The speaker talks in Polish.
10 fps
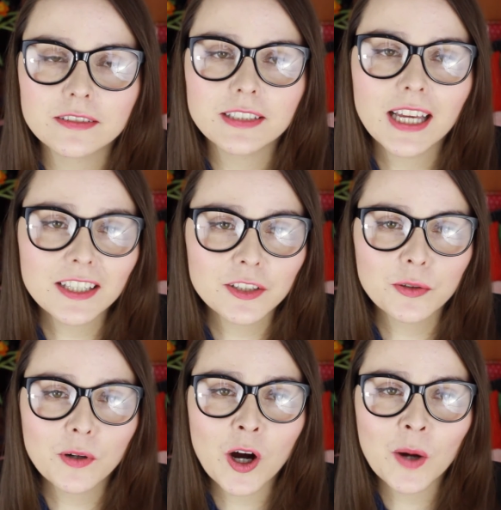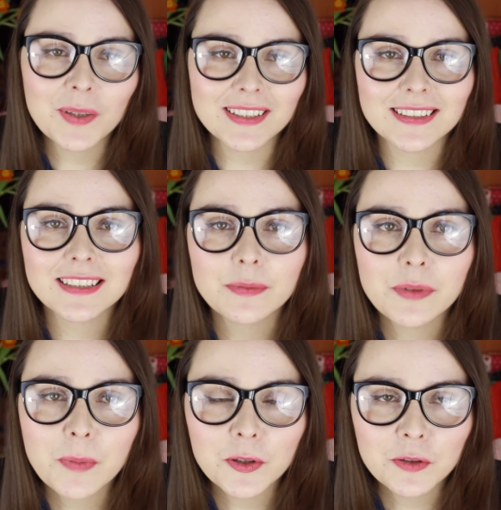ten chłopiec z
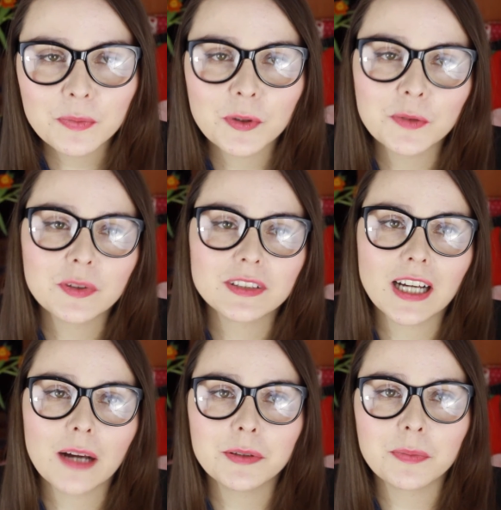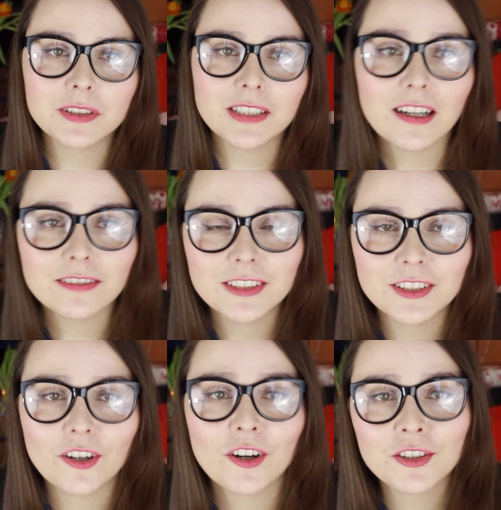tymi podbródkami
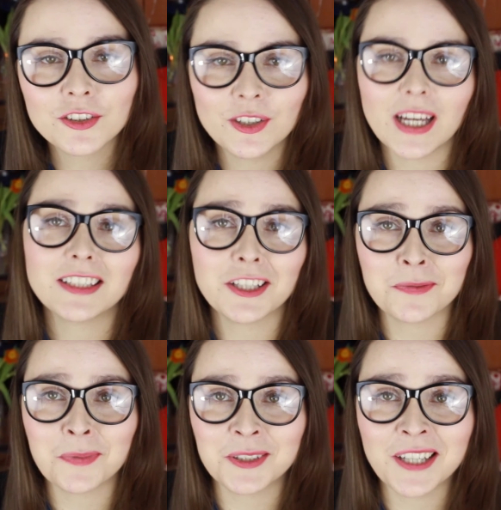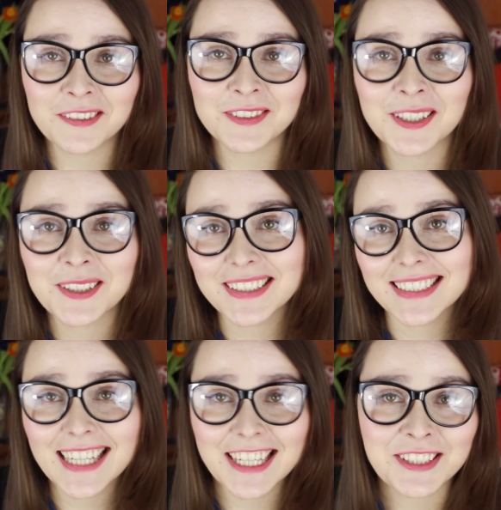potrafi, to, to ja też potrafię
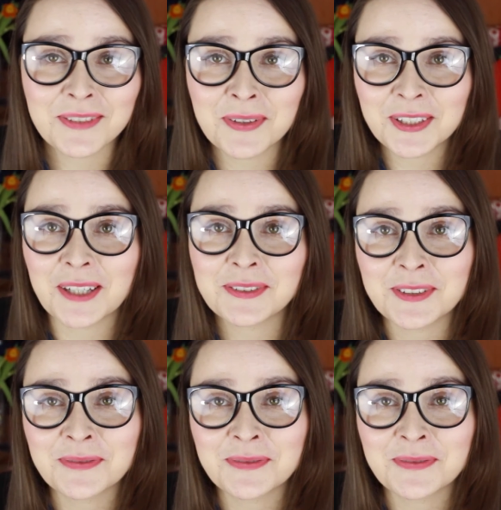i każdy potrafi.